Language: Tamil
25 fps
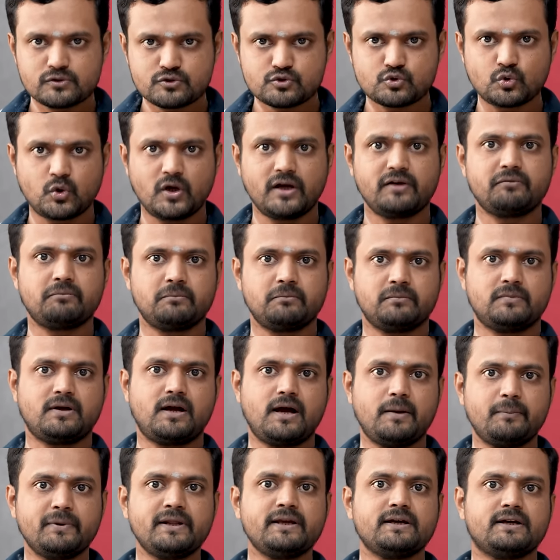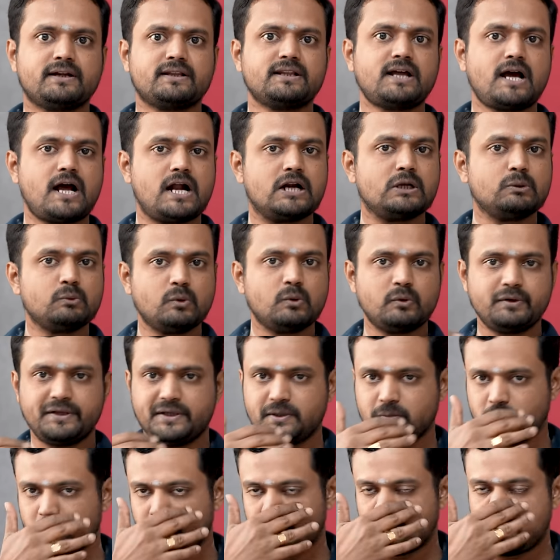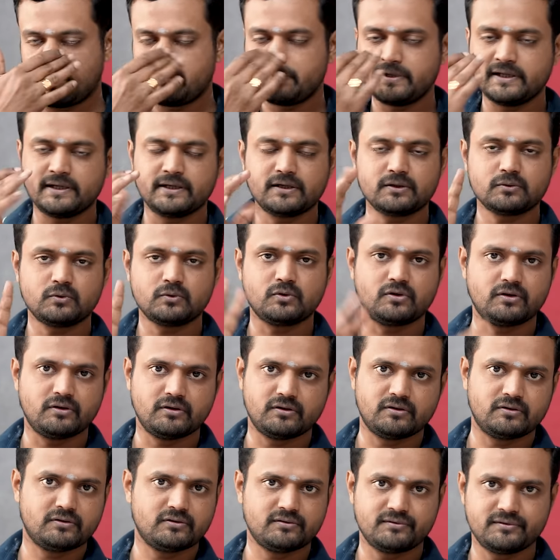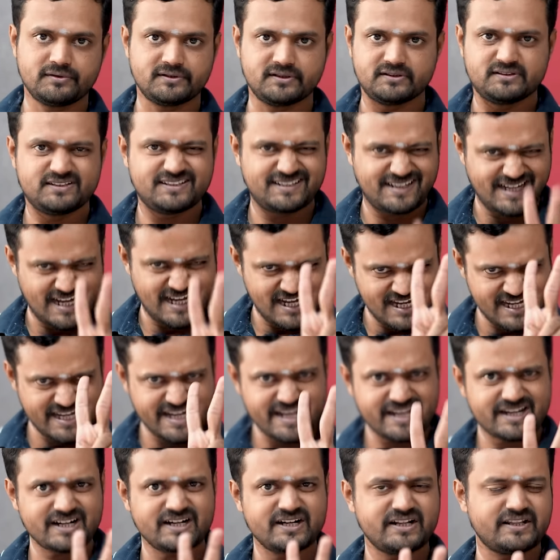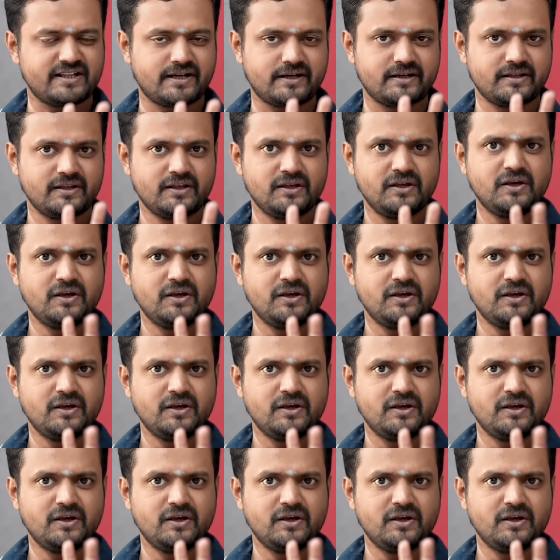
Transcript: சுகம் அப்படிங்கிறத அனுபவிக்கணும் அப்படிங்கிறது ஒரு இது இது ரெண்டே ரெண்டு தான்